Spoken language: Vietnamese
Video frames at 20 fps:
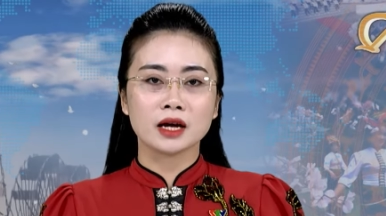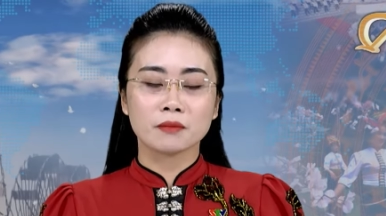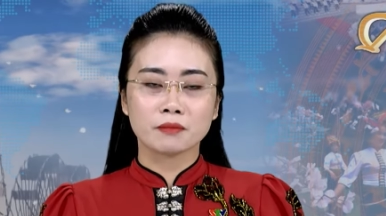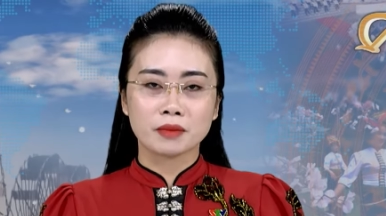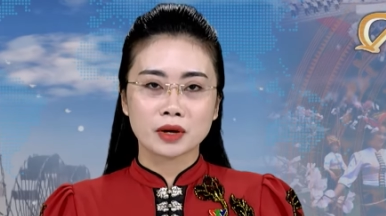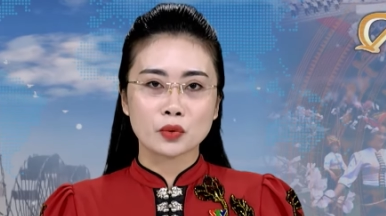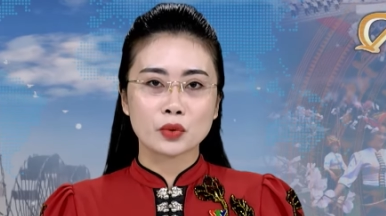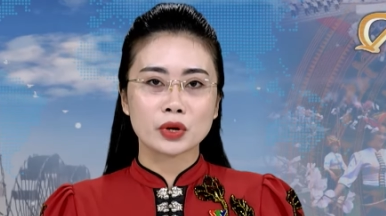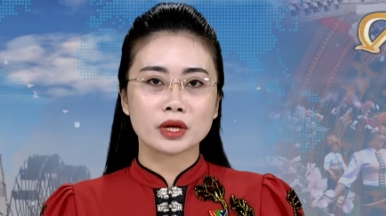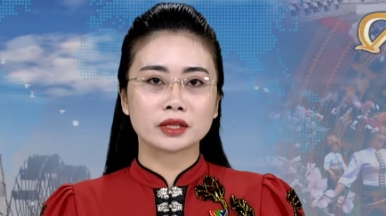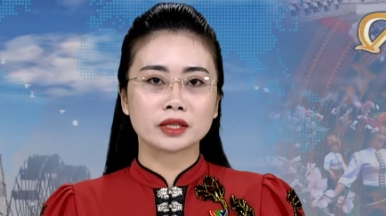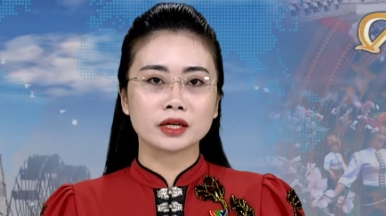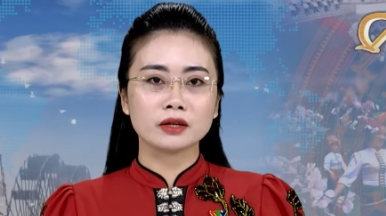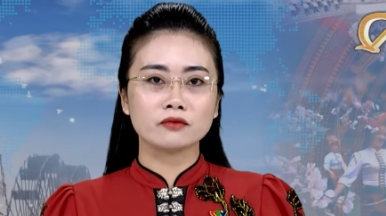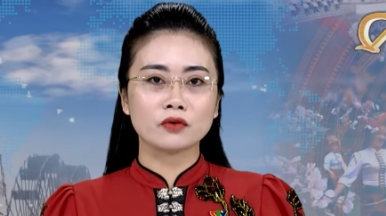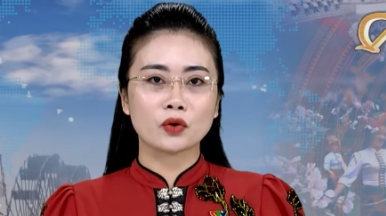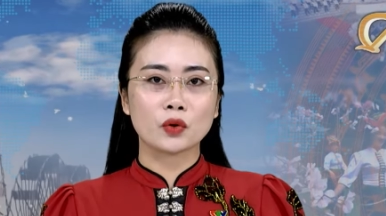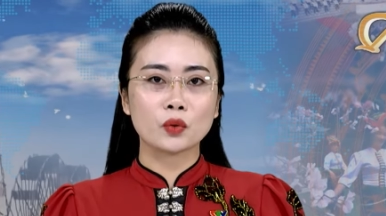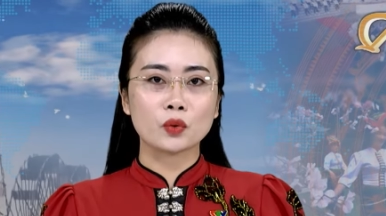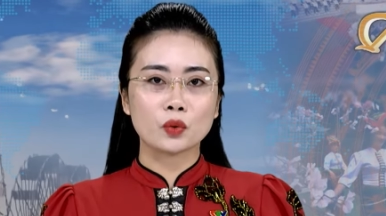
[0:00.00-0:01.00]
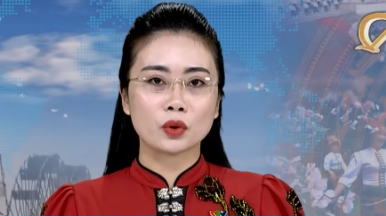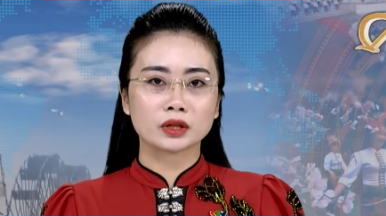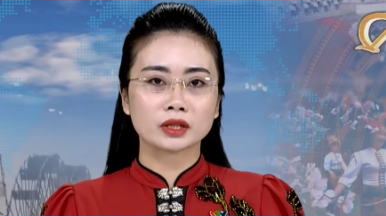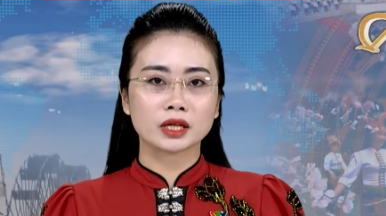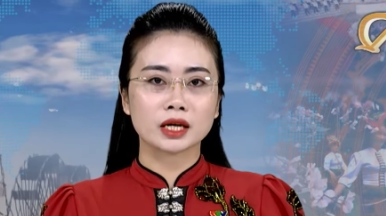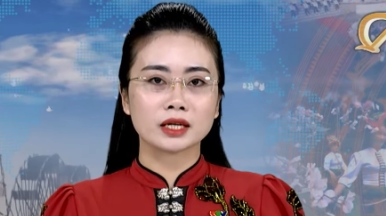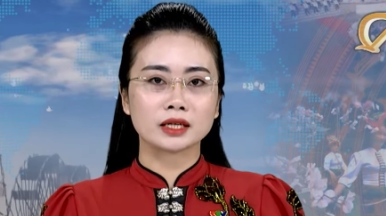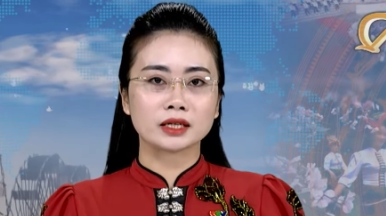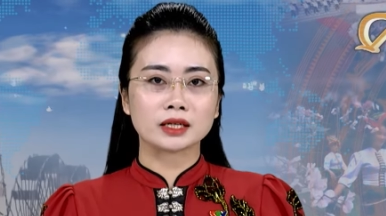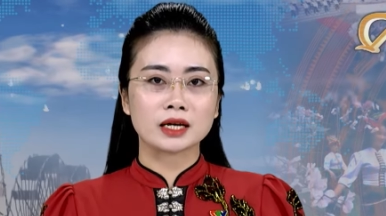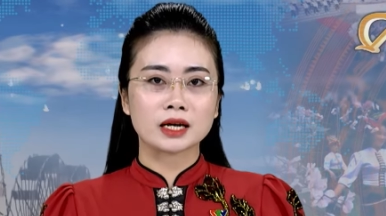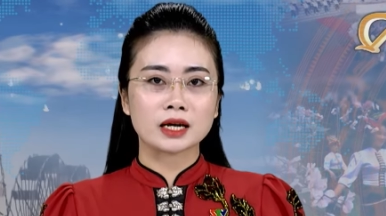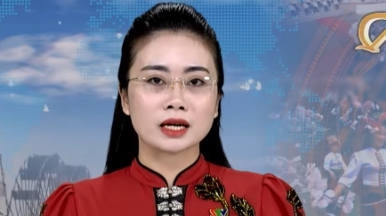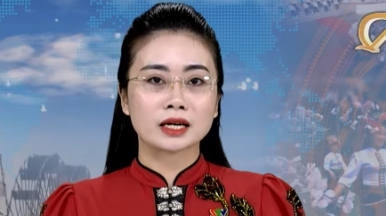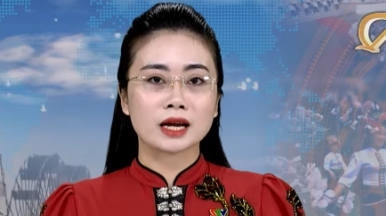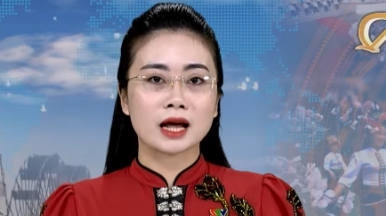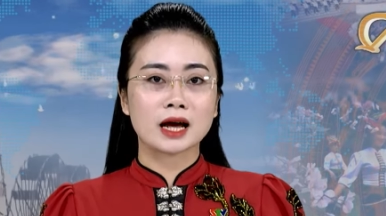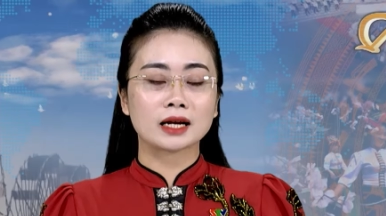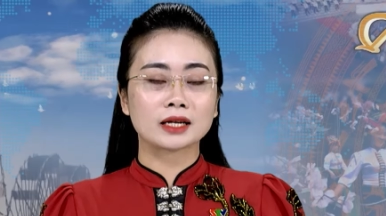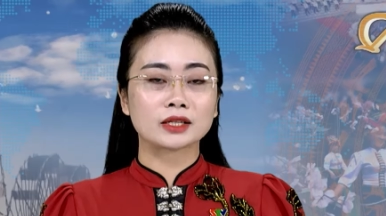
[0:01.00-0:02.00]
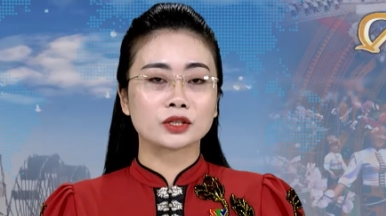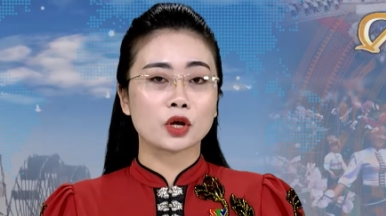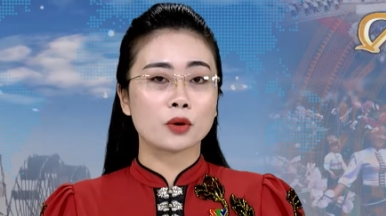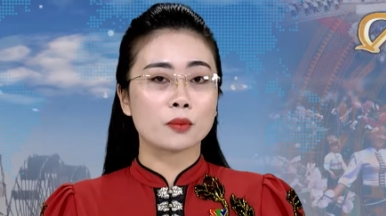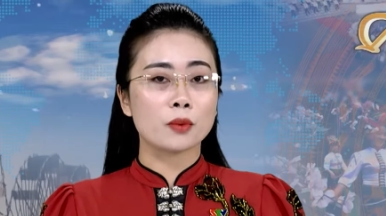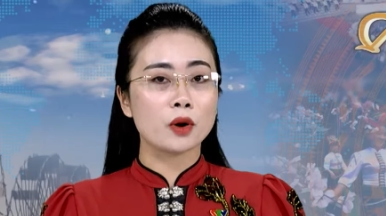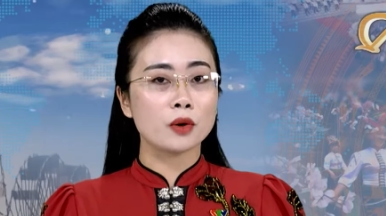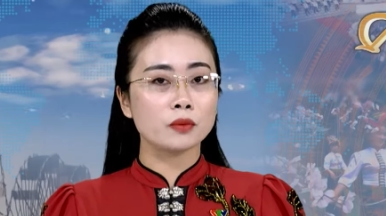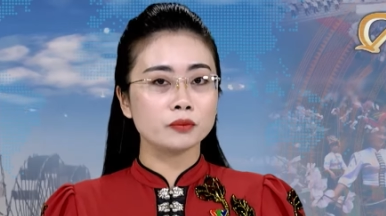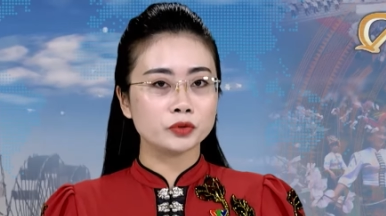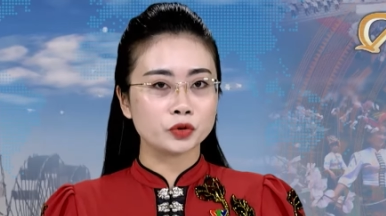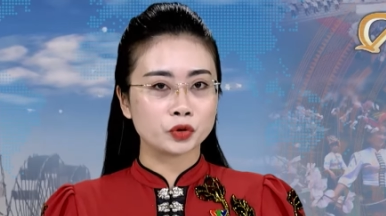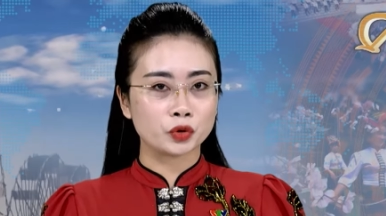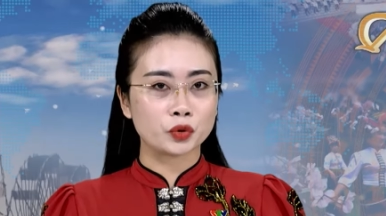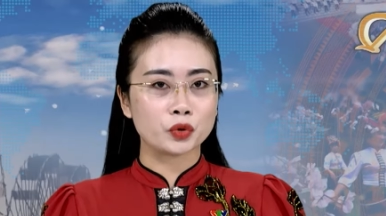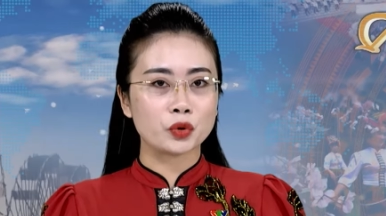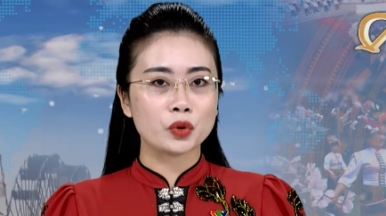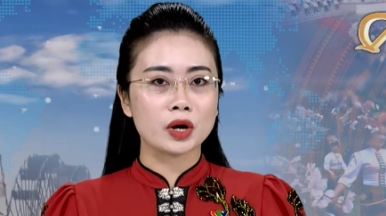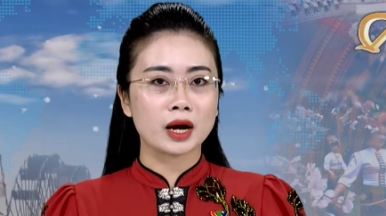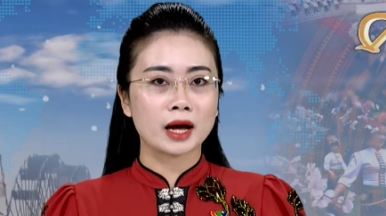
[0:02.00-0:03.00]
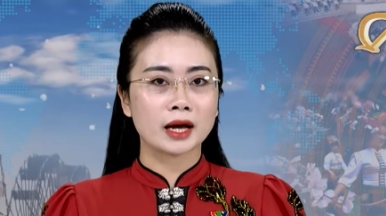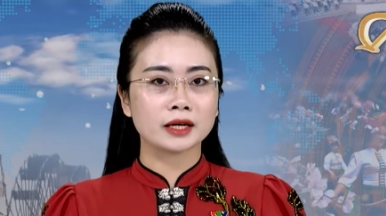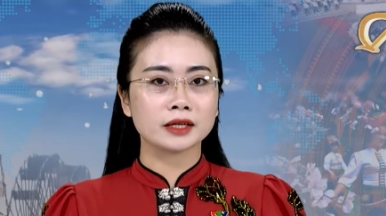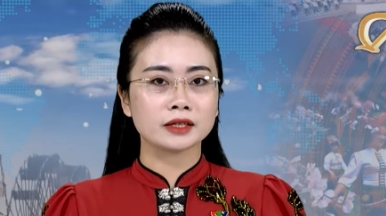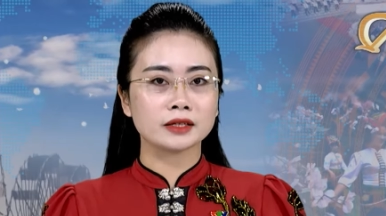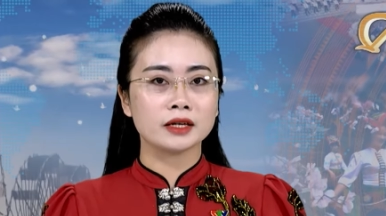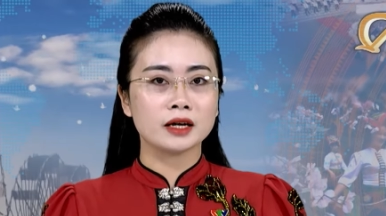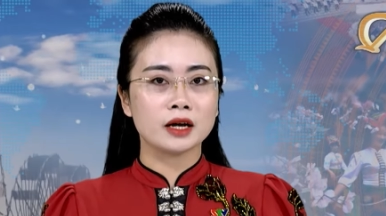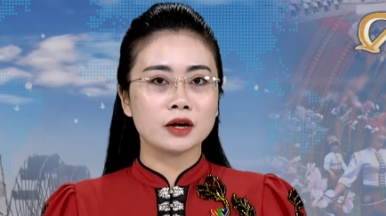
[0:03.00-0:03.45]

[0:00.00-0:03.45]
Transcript: Bưng huyền thành phố cuồng tỉnh, đàng tọp hôm chủ luông hanh,